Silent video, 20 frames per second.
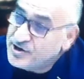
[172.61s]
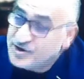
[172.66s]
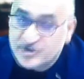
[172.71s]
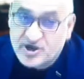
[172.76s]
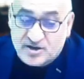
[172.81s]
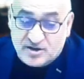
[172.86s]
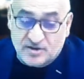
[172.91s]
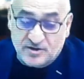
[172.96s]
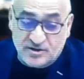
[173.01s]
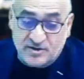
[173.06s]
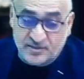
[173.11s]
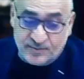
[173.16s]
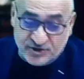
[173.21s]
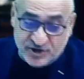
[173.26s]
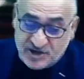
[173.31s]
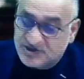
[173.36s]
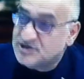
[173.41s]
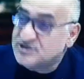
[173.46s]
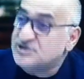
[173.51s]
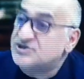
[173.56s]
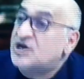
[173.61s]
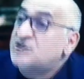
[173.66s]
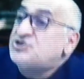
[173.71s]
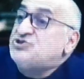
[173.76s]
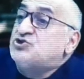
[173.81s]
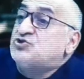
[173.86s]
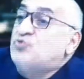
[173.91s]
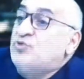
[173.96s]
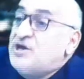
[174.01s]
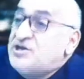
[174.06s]
Как э, Пашинян сказал,
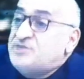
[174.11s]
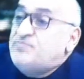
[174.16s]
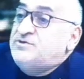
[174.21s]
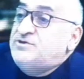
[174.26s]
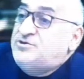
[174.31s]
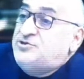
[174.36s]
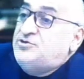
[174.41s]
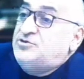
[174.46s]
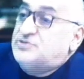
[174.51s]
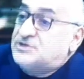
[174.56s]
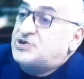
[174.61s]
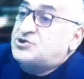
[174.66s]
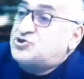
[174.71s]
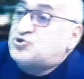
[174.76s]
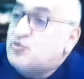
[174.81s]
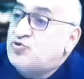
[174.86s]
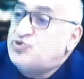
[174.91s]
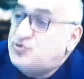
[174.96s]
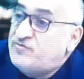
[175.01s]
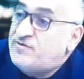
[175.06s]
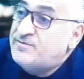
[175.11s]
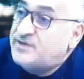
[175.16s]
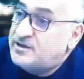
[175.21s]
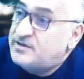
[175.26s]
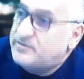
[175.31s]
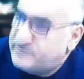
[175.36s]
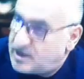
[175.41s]
скажите, что надо, мы, скажите, что еще вам надо.